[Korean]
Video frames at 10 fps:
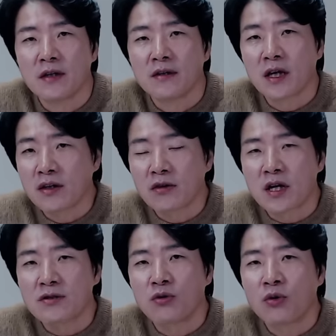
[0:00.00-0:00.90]
근데 이걸
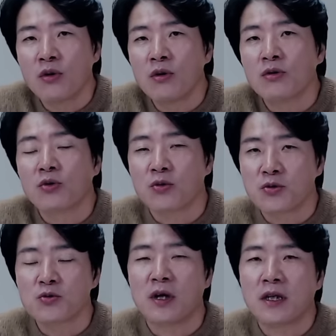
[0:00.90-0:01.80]
가지고
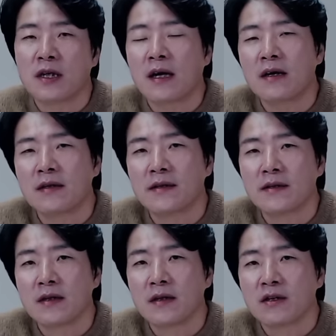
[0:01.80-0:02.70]
독소 조항이다.
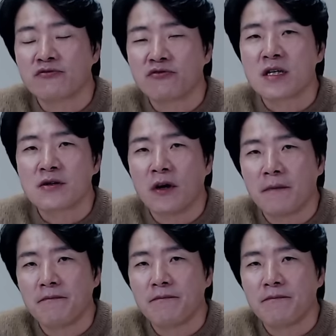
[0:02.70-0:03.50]
구라죠.